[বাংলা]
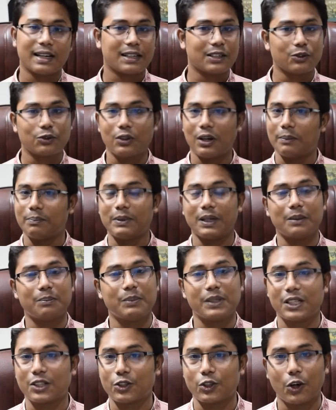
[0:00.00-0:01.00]
কিন্তু আপনার
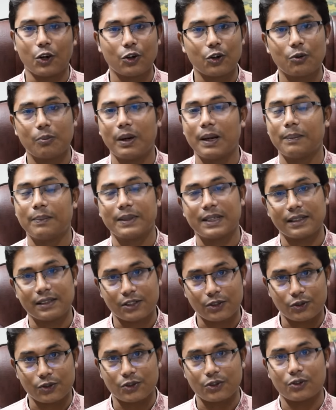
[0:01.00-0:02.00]
বিশেষ অঙ্গ বা
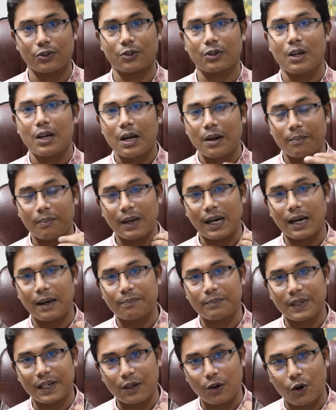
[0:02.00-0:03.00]
টেস্টোস্টোরন বা
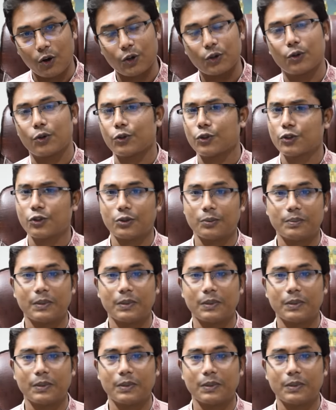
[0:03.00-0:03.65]
আপনার অন্ডকোষ